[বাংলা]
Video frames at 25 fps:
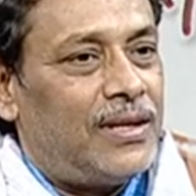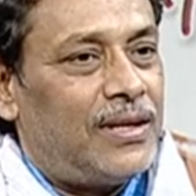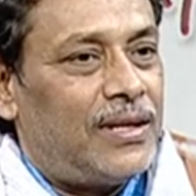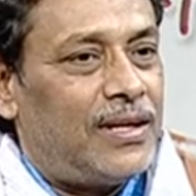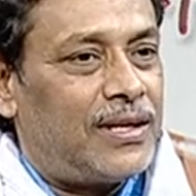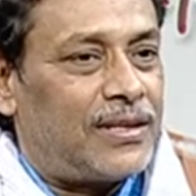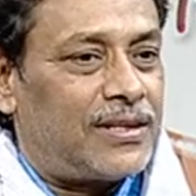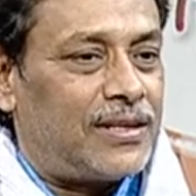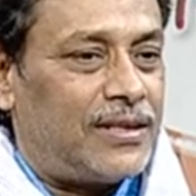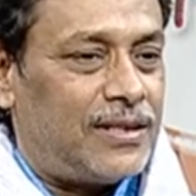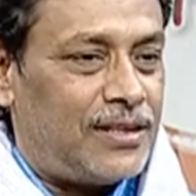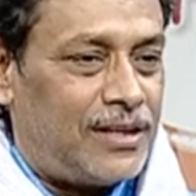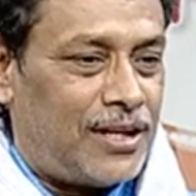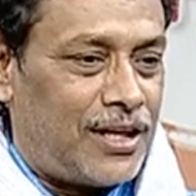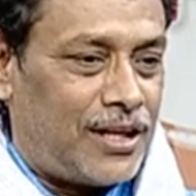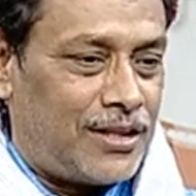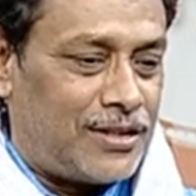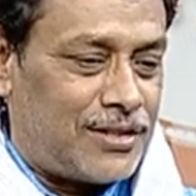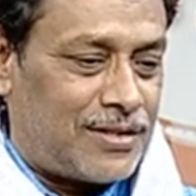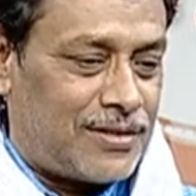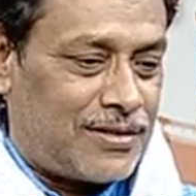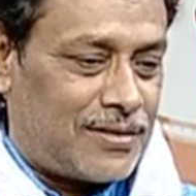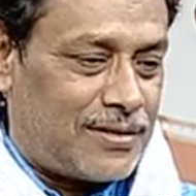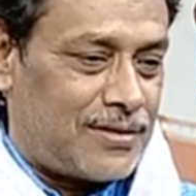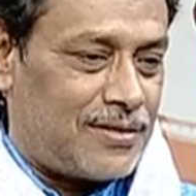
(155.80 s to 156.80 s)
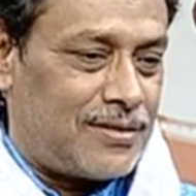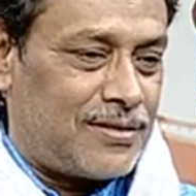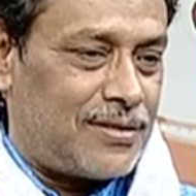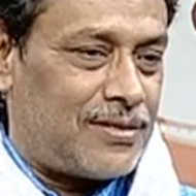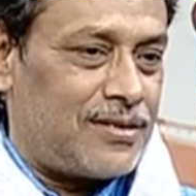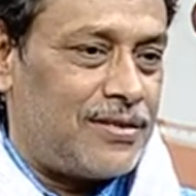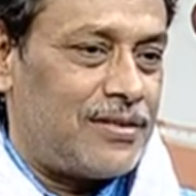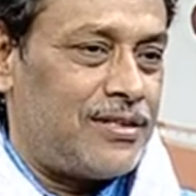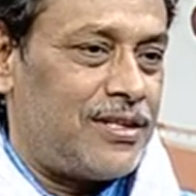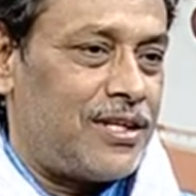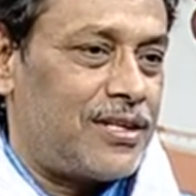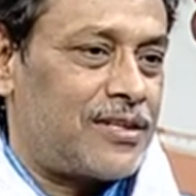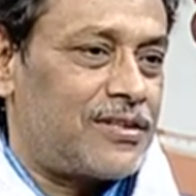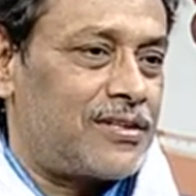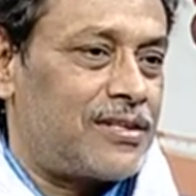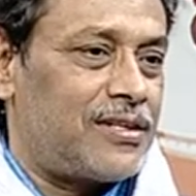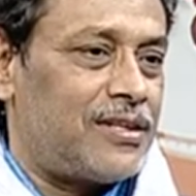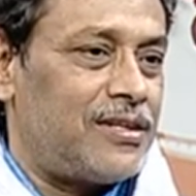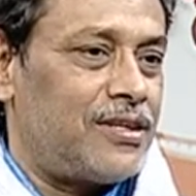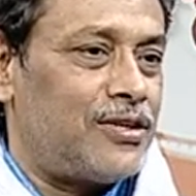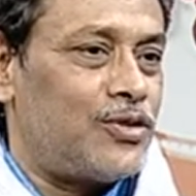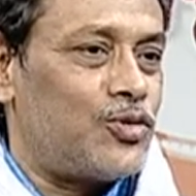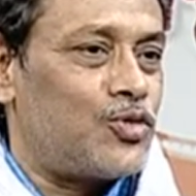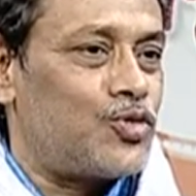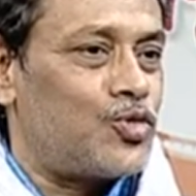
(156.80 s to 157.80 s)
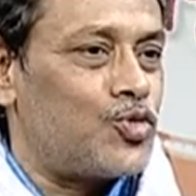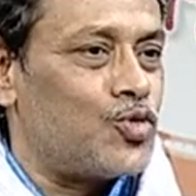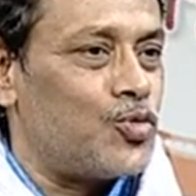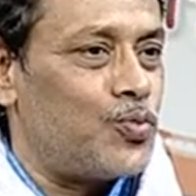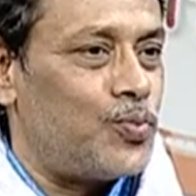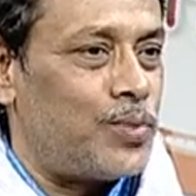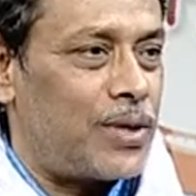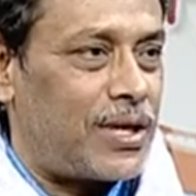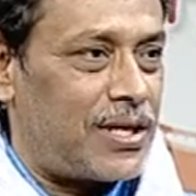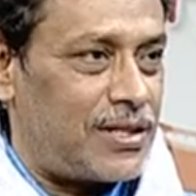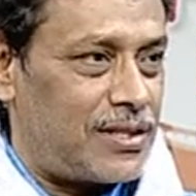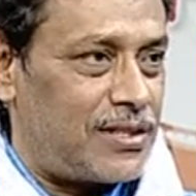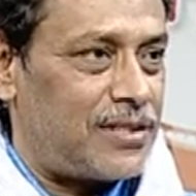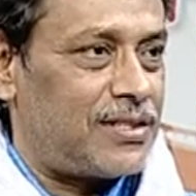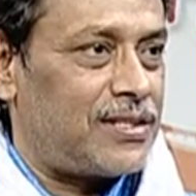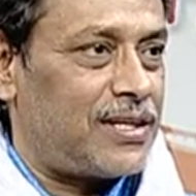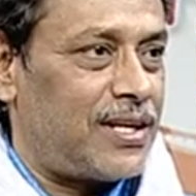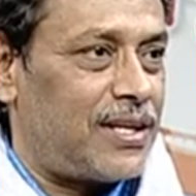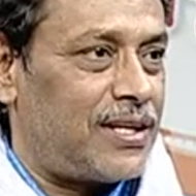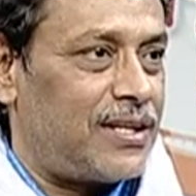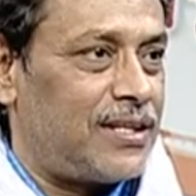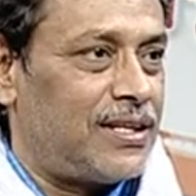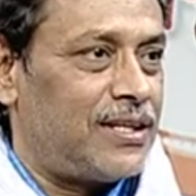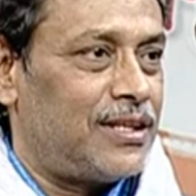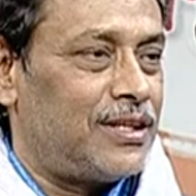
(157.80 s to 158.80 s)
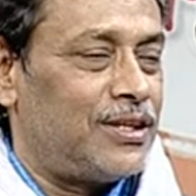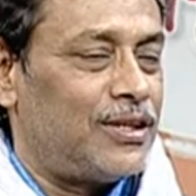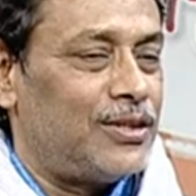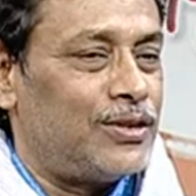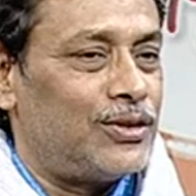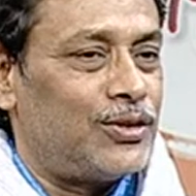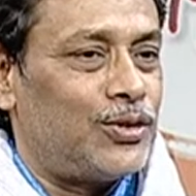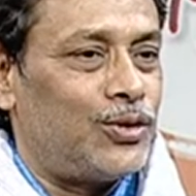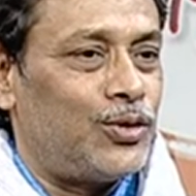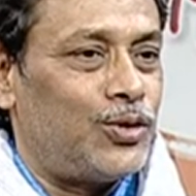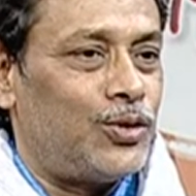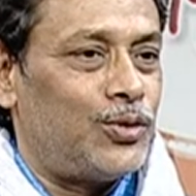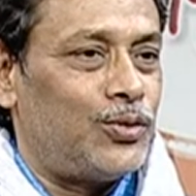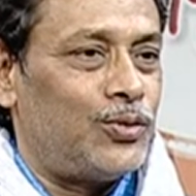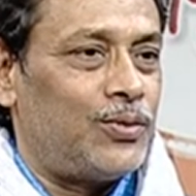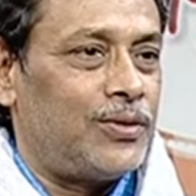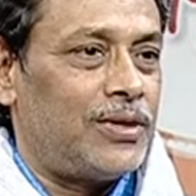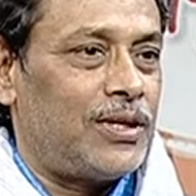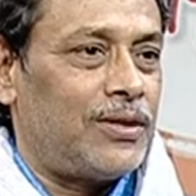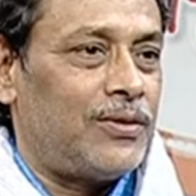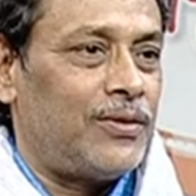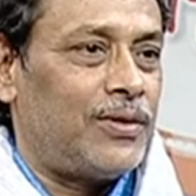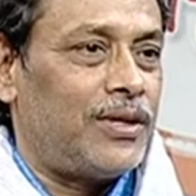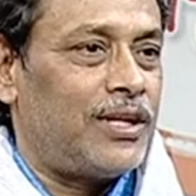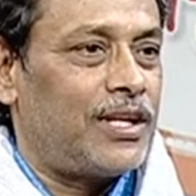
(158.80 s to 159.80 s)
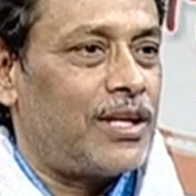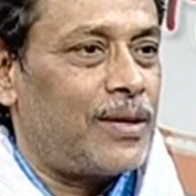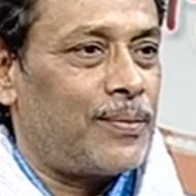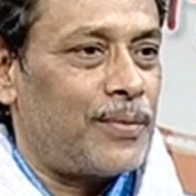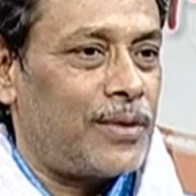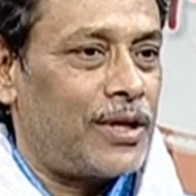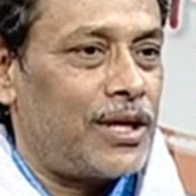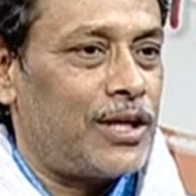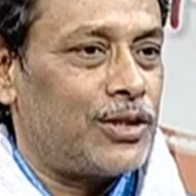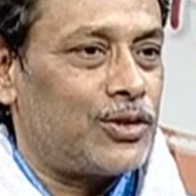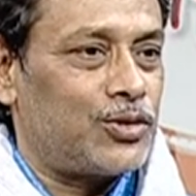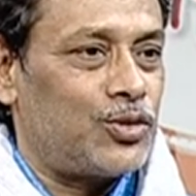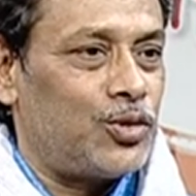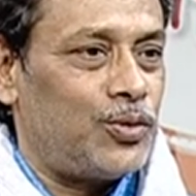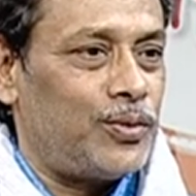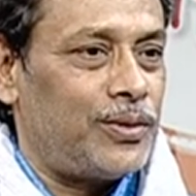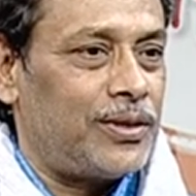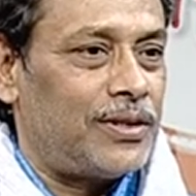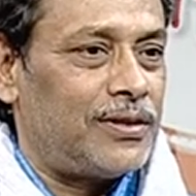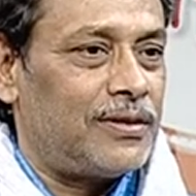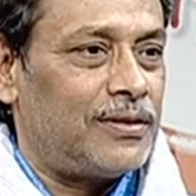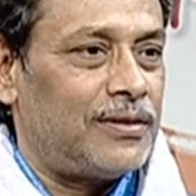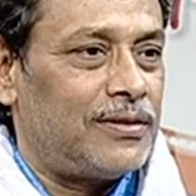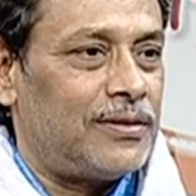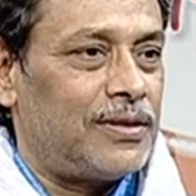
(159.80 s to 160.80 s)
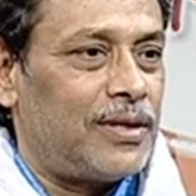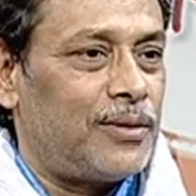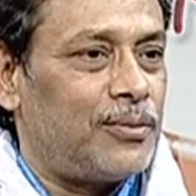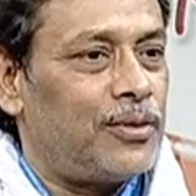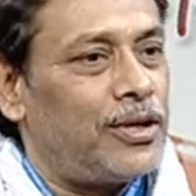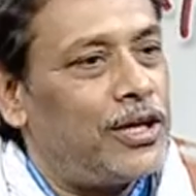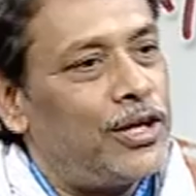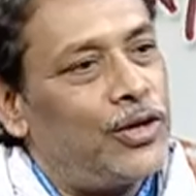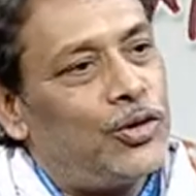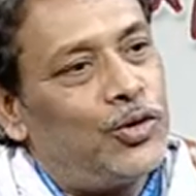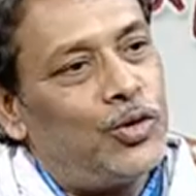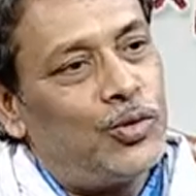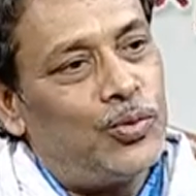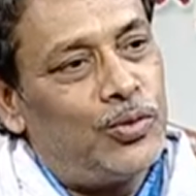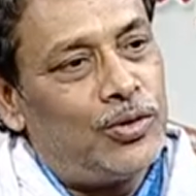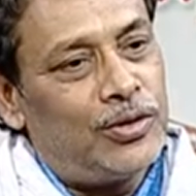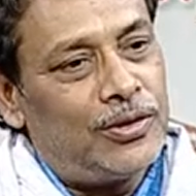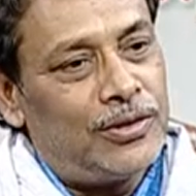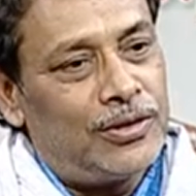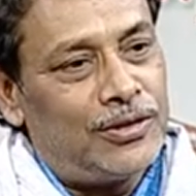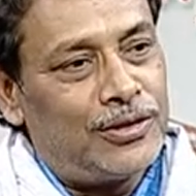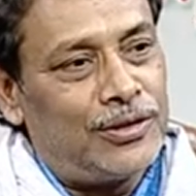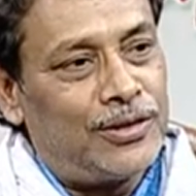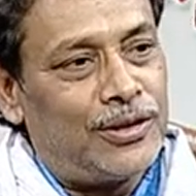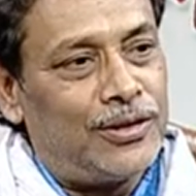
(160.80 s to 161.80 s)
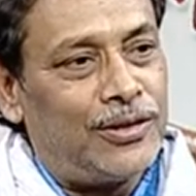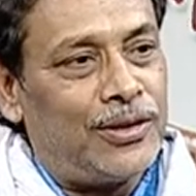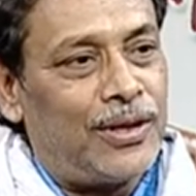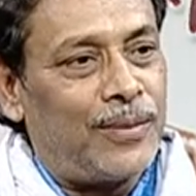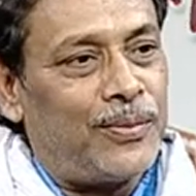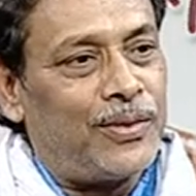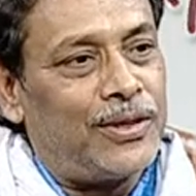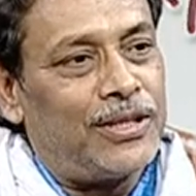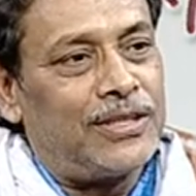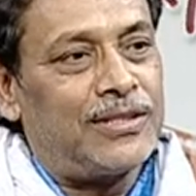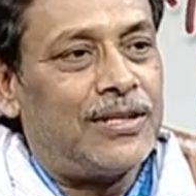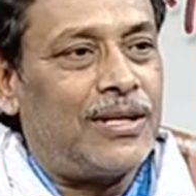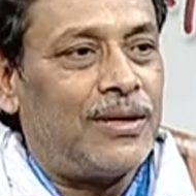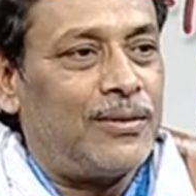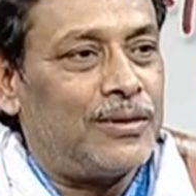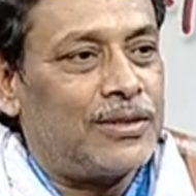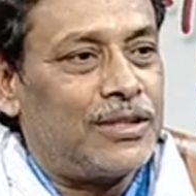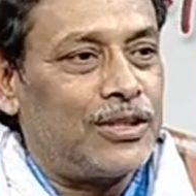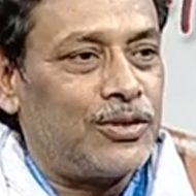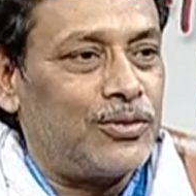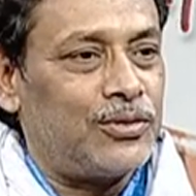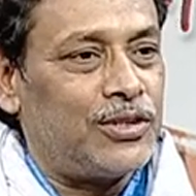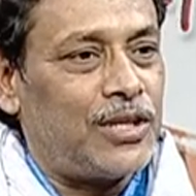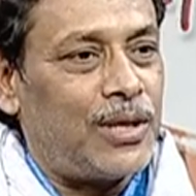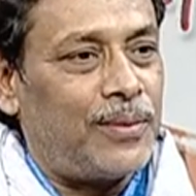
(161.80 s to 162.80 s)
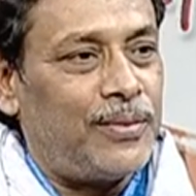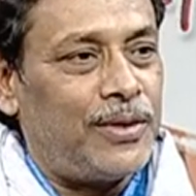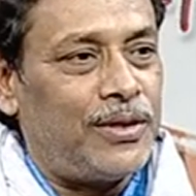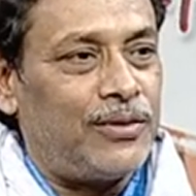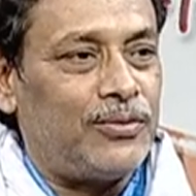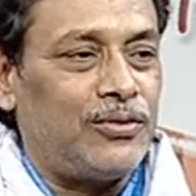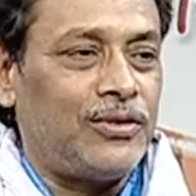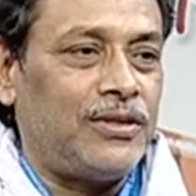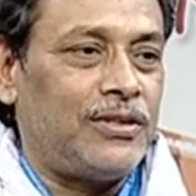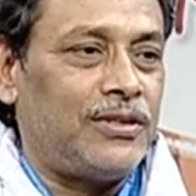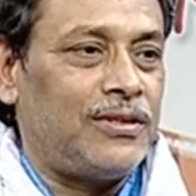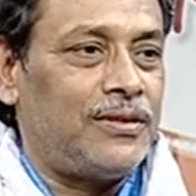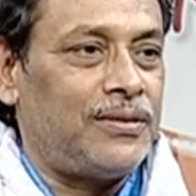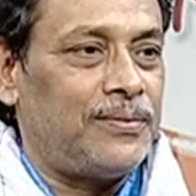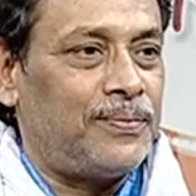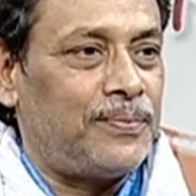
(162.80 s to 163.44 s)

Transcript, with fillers: একটা ডান্স ডিরেকশন ট্রুপ বানাতে চায় তো ওখানে কি আপনি কাজ করবেন আমি হ্যাঁ করবো তো আপনি কি স্যার আমার সাথে যাবেন উনি